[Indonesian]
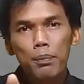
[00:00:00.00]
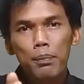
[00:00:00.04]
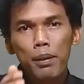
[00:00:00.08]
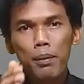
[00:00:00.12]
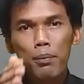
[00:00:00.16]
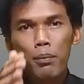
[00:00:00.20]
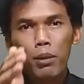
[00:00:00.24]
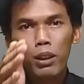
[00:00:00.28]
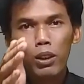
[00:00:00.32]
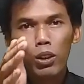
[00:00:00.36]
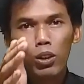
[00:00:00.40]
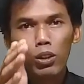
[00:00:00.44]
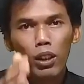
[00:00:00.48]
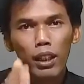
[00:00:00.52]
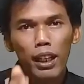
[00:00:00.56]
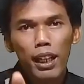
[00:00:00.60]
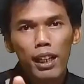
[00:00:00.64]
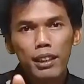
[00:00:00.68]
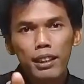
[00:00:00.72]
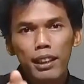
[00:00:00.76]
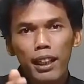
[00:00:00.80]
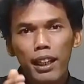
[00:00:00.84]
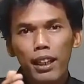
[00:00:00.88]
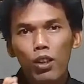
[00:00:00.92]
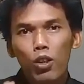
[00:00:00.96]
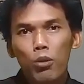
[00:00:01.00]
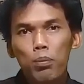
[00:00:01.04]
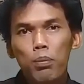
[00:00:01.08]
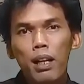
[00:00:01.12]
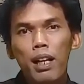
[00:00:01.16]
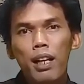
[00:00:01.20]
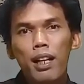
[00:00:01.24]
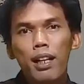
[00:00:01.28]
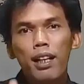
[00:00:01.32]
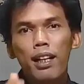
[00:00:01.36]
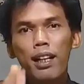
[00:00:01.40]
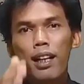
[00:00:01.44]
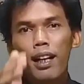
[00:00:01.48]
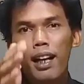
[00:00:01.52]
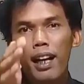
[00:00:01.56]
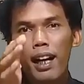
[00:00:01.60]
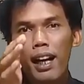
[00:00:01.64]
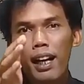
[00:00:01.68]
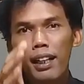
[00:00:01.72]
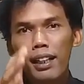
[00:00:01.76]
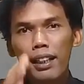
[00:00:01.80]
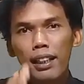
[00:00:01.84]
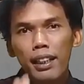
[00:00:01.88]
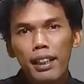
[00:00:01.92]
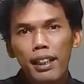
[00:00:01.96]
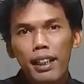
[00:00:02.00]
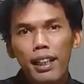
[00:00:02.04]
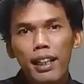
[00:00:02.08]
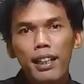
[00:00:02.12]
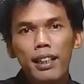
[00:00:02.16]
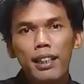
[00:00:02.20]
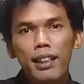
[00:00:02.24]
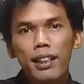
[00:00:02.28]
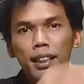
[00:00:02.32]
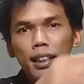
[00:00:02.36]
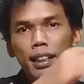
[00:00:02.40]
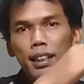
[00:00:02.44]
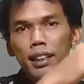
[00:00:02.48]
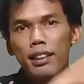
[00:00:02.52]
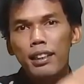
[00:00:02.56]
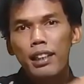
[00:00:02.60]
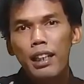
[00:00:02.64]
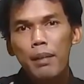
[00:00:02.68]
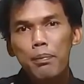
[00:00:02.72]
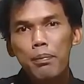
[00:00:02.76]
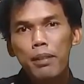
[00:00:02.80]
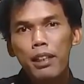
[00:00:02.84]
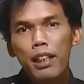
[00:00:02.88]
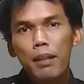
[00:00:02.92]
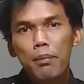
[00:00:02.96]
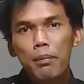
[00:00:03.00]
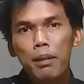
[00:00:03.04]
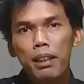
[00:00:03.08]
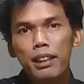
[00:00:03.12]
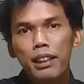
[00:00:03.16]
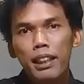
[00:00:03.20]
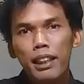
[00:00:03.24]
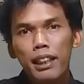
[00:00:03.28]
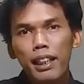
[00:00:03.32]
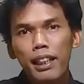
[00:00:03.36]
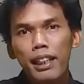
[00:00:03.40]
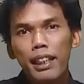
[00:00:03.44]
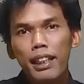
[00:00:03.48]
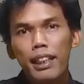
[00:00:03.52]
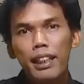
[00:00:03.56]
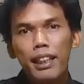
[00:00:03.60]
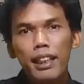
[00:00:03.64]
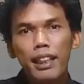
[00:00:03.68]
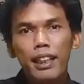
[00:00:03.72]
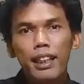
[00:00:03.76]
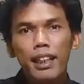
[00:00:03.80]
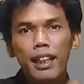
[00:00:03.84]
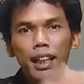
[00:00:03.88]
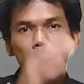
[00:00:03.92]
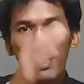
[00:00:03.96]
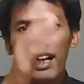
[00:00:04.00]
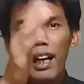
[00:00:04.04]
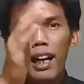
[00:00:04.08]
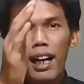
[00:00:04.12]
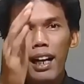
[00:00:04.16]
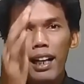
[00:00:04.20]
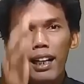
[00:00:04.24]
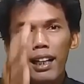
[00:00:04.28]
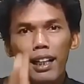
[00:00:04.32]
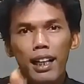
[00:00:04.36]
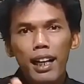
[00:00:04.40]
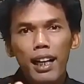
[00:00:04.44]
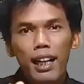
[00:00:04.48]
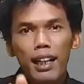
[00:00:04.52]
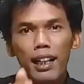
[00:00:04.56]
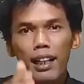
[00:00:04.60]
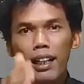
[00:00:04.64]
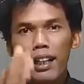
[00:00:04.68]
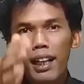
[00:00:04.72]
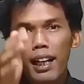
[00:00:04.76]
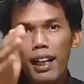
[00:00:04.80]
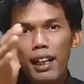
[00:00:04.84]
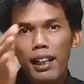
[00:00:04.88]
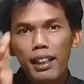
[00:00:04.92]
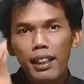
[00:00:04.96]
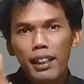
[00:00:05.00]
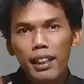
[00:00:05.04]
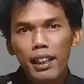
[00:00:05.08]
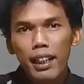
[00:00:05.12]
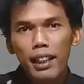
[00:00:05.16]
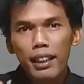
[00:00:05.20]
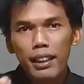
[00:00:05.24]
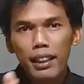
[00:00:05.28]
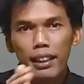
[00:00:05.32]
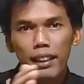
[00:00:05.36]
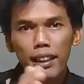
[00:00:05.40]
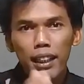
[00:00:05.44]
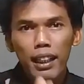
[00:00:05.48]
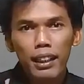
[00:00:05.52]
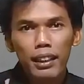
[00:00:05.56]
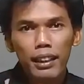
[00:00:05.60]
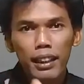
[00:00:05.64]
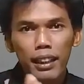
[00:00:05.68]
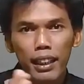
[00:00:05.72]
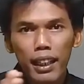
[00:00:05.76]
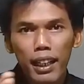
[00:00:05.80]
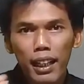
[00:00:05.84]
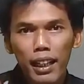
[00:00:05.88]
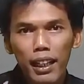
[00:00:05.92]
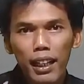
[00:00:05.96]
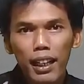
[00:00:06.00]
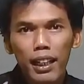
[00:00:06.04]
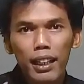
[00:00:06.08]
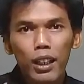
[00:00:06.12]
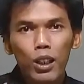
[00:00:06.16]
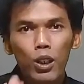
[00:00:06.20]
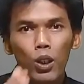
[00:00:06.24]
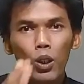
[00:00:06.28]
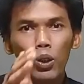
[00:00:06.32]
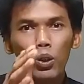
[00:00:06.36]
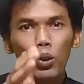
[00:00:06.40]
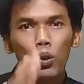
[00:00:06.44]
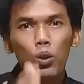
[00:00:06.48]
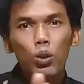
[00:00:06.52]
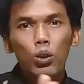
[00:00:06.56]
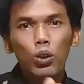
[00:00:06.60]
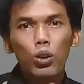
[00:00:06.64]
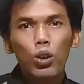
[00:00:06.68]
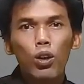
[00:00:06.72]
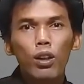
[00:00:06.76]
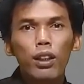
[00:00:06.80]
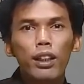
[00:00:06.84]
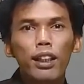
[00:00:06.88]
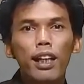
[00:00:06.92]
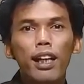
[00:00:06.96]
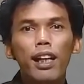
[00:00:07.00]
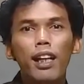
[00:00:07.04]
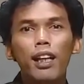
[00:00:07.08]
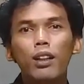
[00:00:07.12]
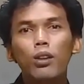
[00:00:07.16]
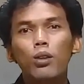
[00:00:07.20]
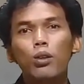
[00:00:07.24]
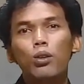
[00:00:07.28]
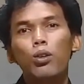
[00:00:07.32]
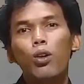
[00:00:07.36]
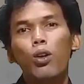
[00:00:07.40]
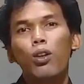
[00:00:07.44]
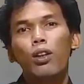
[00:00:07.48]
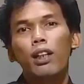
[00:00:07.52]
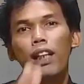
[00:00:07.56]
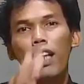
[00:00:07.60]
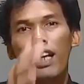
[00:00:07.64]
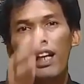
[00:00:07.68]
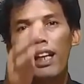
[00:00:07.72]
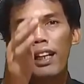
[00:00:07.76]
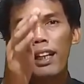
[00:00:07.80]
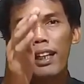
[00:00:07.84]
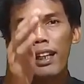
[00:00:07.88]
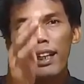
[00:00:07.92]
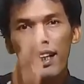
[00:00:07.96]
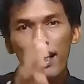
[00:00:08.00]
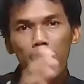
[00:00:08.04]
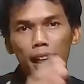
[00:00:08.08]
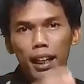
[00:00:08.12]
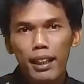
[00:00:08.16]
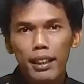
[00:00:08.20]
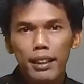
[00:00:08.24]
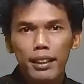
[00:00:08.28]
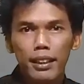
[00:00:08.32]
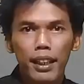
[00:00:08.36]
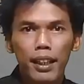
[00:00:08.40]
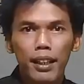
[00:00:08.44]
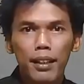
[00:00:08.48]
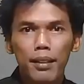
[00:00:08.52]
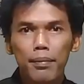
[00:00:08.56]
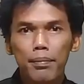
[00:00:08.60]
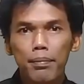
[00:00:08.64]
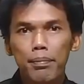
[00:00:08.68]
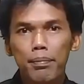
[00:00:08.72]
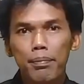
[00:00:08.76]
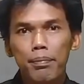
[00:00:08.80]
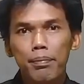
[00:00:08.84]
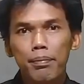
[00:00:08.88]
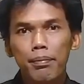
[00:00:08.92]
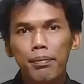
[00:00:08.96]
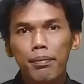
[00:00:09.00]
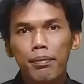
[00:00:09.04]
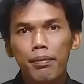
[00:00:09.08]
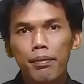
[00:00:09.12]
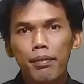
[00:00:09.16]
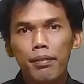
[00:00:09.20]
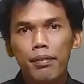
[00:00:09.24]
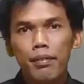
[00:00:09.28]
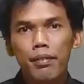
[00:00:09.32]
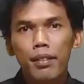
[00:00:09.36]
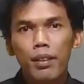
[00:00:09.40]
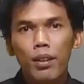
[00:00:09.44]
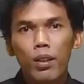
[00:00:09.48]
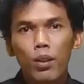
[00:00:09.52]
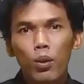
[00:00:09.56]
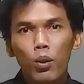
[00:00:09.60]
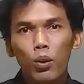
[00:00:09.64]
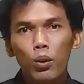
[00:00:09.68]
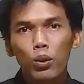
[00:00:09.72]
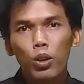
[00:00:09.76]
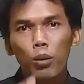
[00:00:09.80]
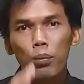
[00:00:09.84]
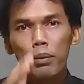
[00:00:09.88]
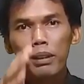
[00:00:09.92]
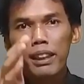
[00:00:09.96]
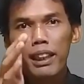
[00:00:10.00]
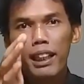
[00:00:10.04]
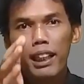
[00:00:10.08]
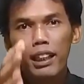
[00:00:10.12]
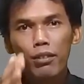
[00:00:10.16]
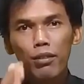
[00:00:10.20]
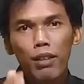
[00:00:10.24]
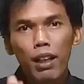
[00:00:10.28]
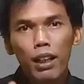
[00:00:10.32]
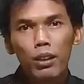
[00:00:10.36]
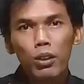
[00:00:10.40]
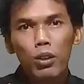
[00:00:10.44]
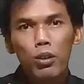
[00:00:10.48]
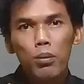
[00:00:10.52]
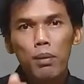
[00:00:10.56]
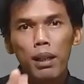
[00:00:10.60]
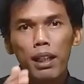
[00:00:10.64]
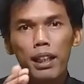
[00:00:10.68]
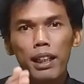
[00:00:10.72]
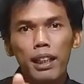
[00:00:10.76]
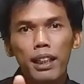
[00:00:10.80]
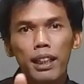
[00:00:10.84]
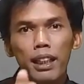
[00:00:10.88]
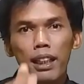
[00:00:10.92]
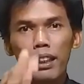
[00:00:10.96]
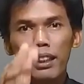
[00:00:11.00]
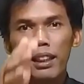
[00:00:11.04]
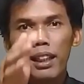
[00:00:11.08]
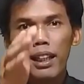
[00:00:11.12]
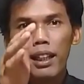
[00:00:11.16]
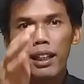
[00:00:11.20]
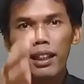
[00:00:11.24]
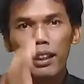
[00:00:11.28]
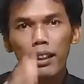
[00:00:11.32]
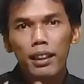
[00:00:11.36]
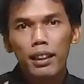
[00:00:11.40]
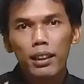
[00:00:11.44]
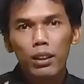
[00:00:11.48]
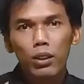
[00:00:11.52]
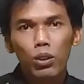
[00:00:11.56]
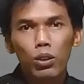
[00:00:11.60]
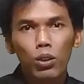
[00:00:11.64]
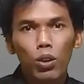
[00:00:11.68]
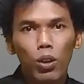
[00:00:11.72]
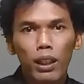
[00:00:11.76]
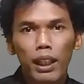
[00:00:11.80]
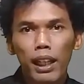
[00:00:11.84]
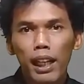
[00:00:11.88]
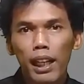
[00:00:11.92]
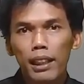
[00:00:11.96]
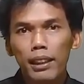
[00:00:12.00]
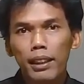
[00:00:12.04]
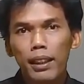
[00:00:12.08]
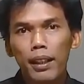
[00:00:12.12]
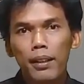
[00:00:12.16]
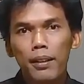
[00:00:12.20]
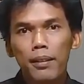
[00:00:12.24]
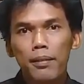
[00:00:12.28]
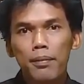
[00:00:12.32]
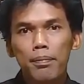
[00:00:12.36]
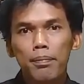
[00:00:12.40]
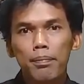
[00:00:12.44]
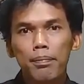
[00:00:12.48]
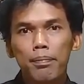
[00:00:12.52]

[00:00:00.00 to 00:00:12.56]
sebelum ke tutorial jangan lupa kalian subscribe ke channel ini agar kalian tidak ketinggalan tutorial-tutorial lainnya. Untuk menyingkat waktu mari kita ke tutorialnya.